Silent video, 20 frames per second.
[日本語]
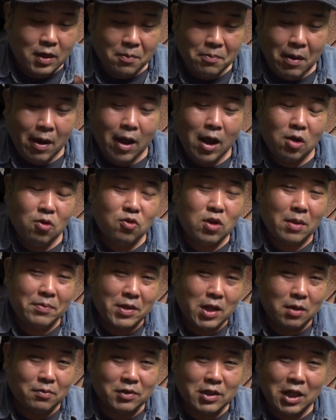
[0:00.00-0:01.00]
パワーローダーみ
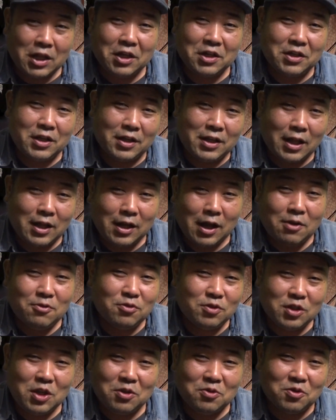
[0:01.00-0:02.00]
たいなのも出てきて戦うっ
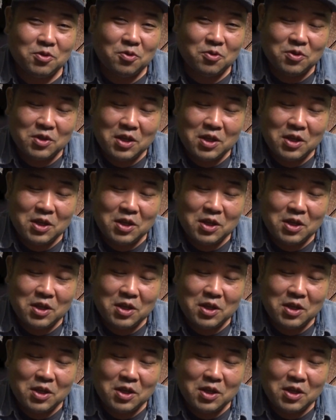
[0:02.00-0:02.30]
ていう、その